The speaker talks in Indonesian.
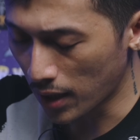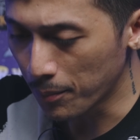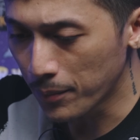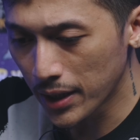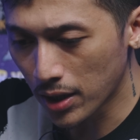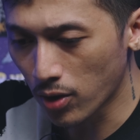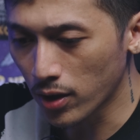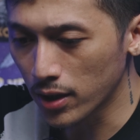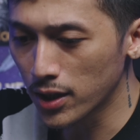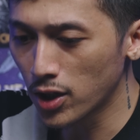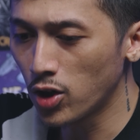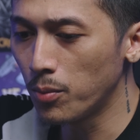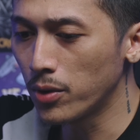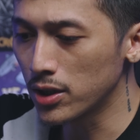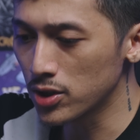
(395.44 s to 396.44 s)
lebih kalau kita
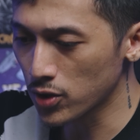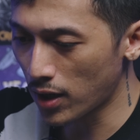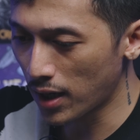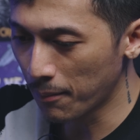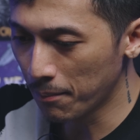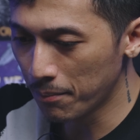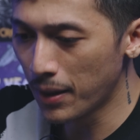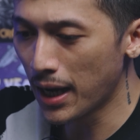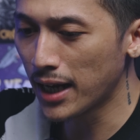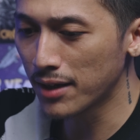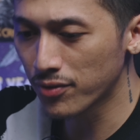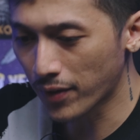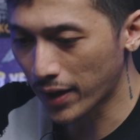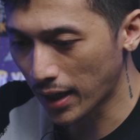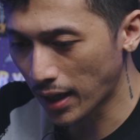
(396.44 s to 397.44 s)
ngomongin soal
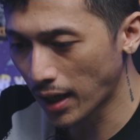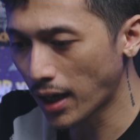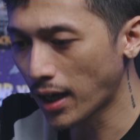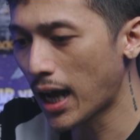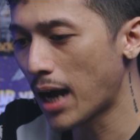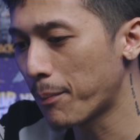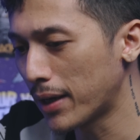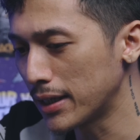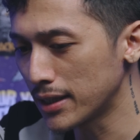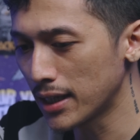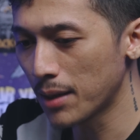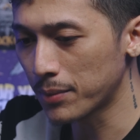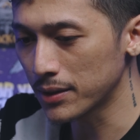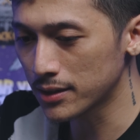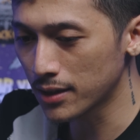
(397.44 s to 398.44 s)
ban velg
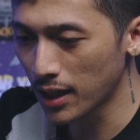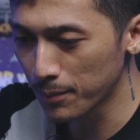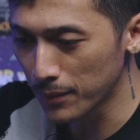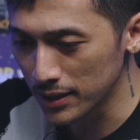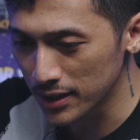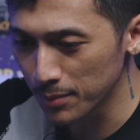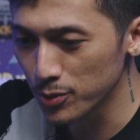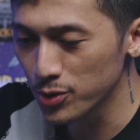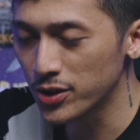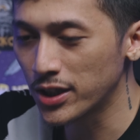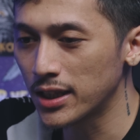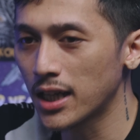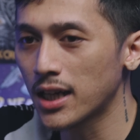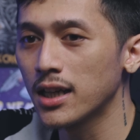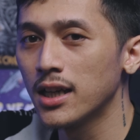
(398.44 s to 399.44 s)
apanya apa segala macam itu
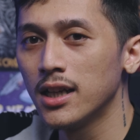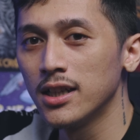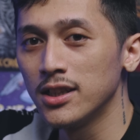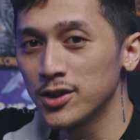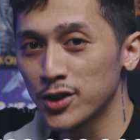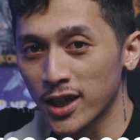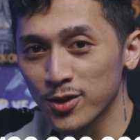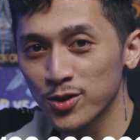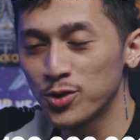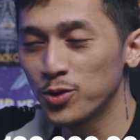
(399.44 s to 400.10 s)
sekitar 100